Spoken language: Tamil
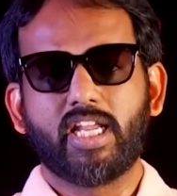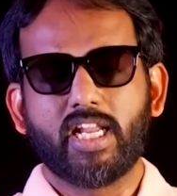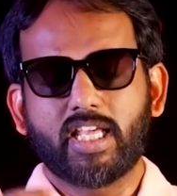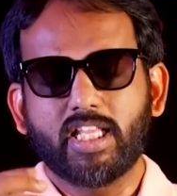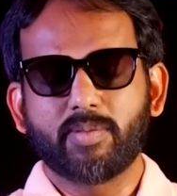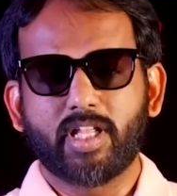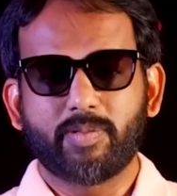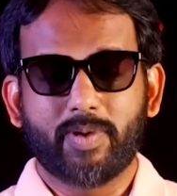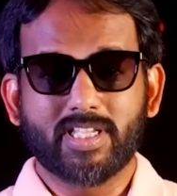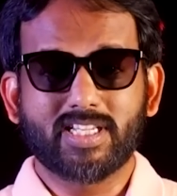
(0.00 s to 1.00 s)
இன்றைக்கி இந்த
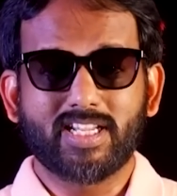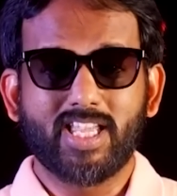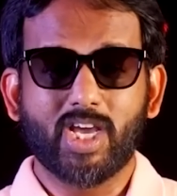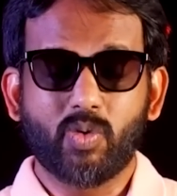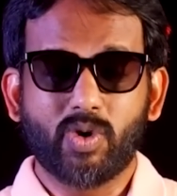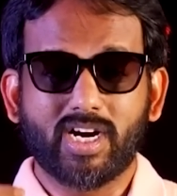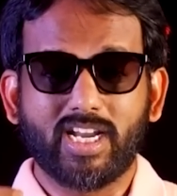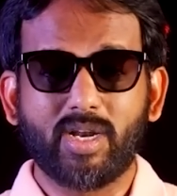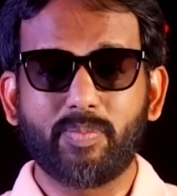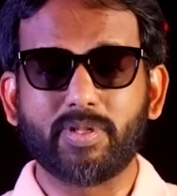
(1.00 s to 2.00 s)
மாதிரி பேசுகிற
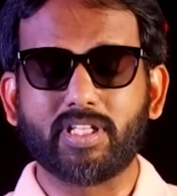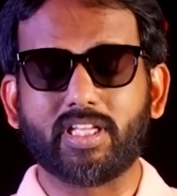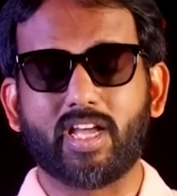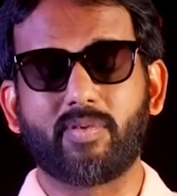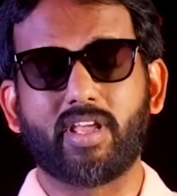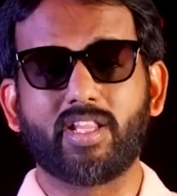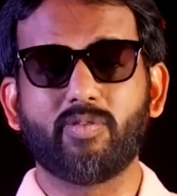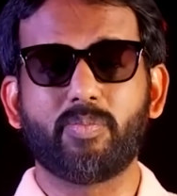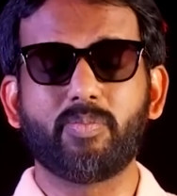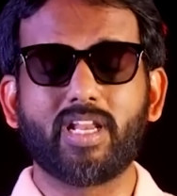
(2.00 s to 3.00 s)
இயக்குநர்கள் இருப்பது
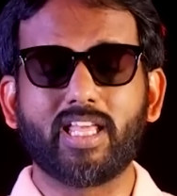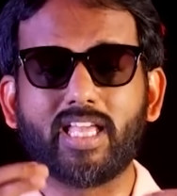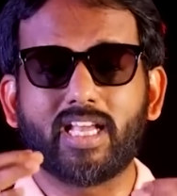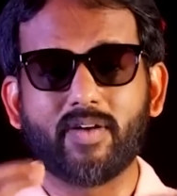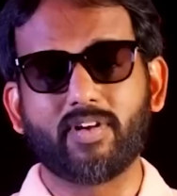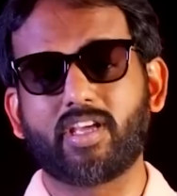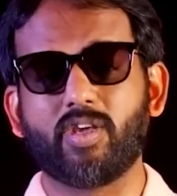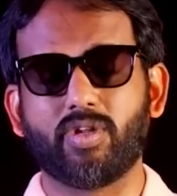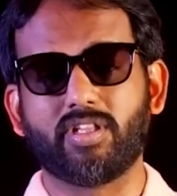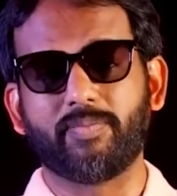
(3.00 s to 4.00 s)
அப்படிங்கிறது உண்மையிலேயே
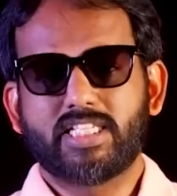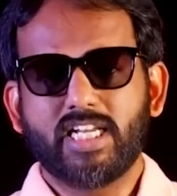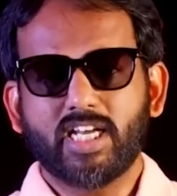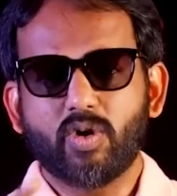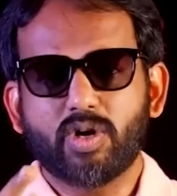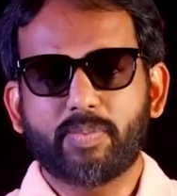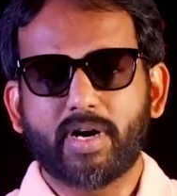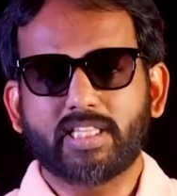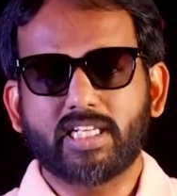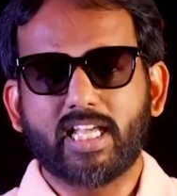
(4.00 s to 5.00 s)
கவலைக்குரியது சின்ன கவுண்டர்
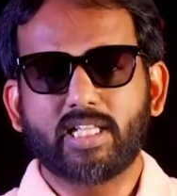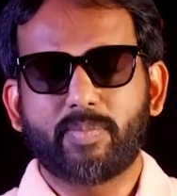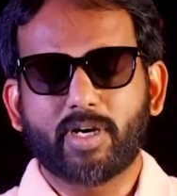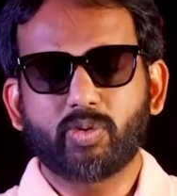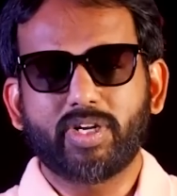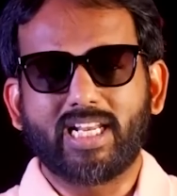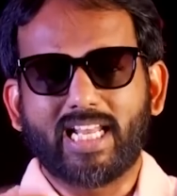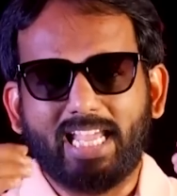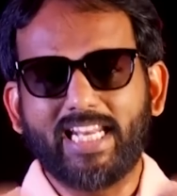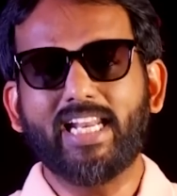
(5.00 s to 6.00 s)
படத்தில் அந்த படத்துடைய
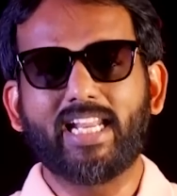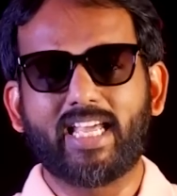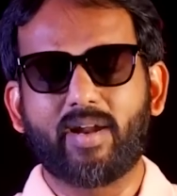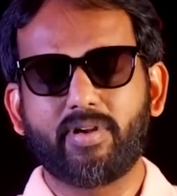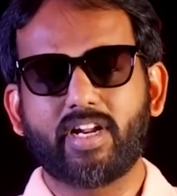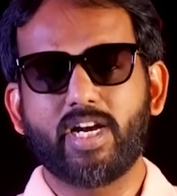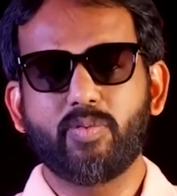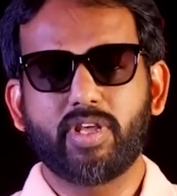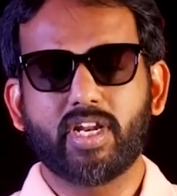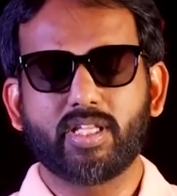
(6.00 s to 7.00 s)
லைன் என்ன அப்படின்னு
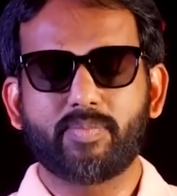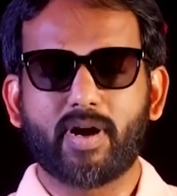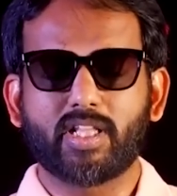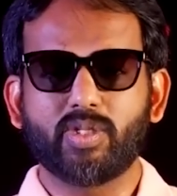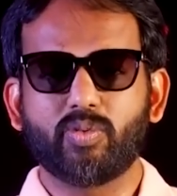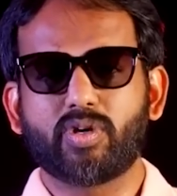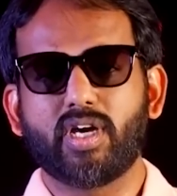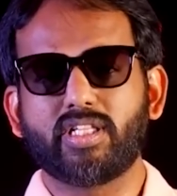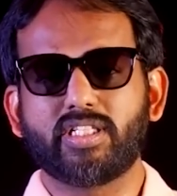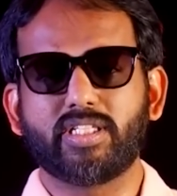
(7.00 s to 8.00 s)
கண்டுபிடிக்கிறதுக்கு படத்தை
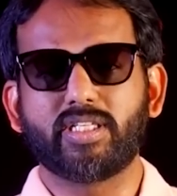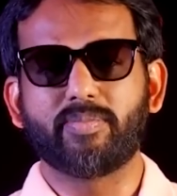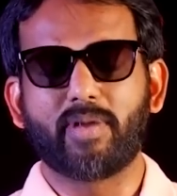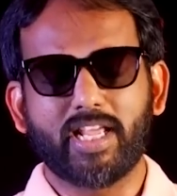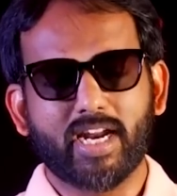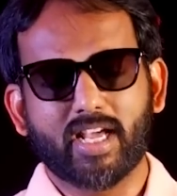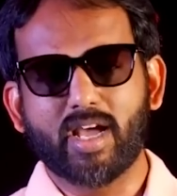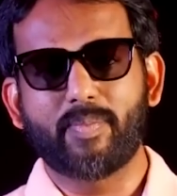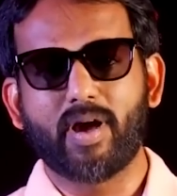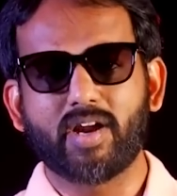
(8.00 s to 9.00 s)
உட்காந்து
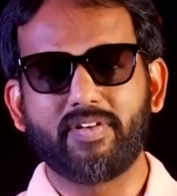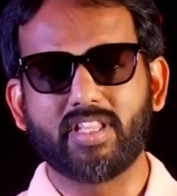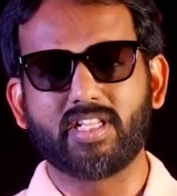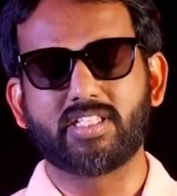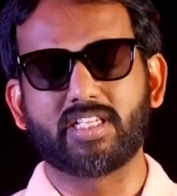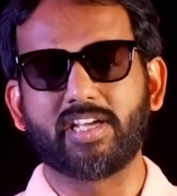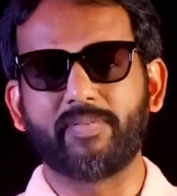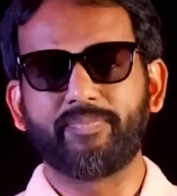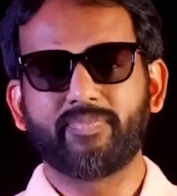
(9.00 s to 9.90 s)
மணிக்கணக்காக பார்க்க வேண்டியது இருந்துச்சுங்க